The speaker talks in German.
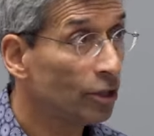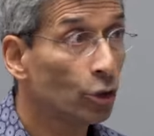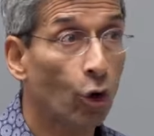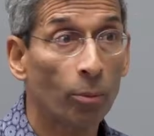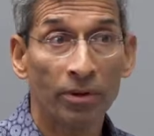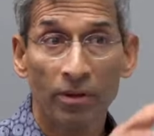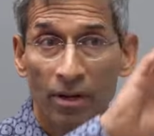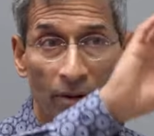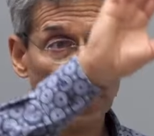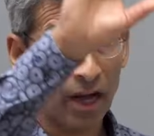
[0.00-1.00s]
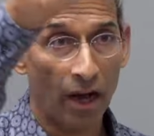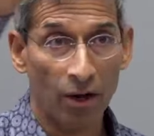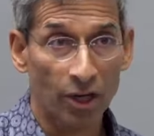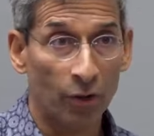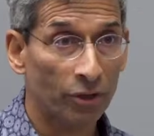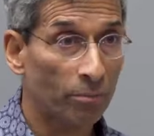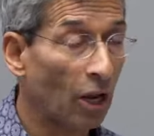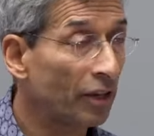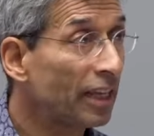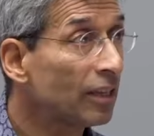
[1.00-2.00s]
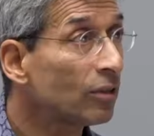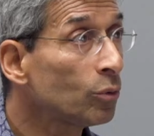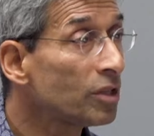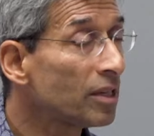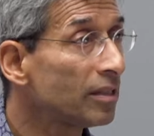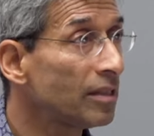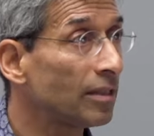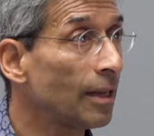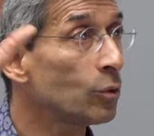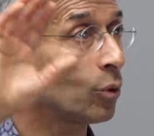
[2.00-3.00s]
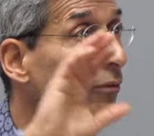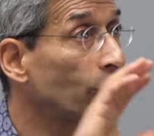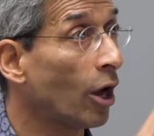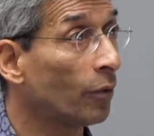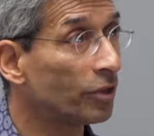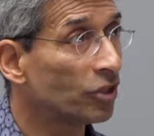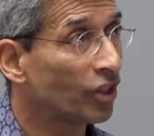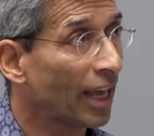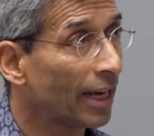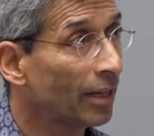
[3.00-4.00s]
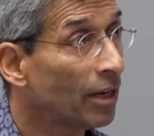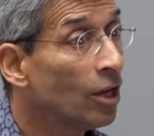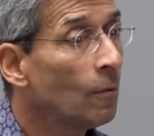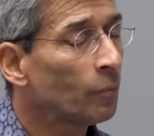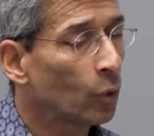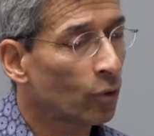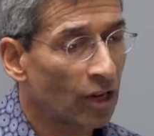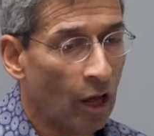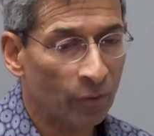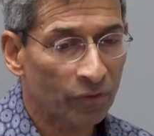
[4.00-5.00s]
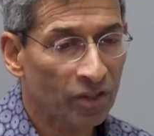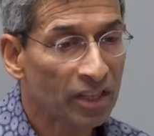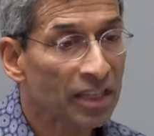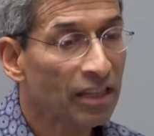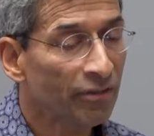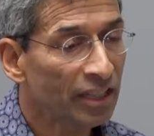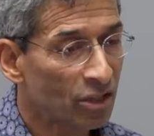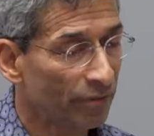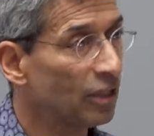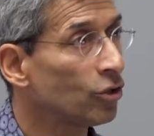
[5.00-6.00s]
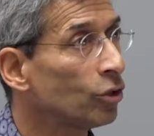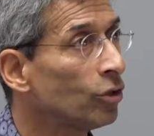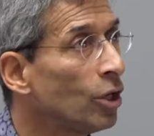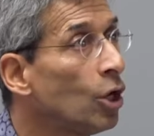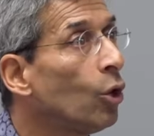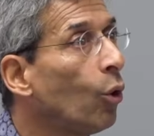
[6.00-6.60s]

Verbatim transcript: Die kommen aus anderen Planeten unseres Systems oder von anderen Sternen und landen hier wie zwischen,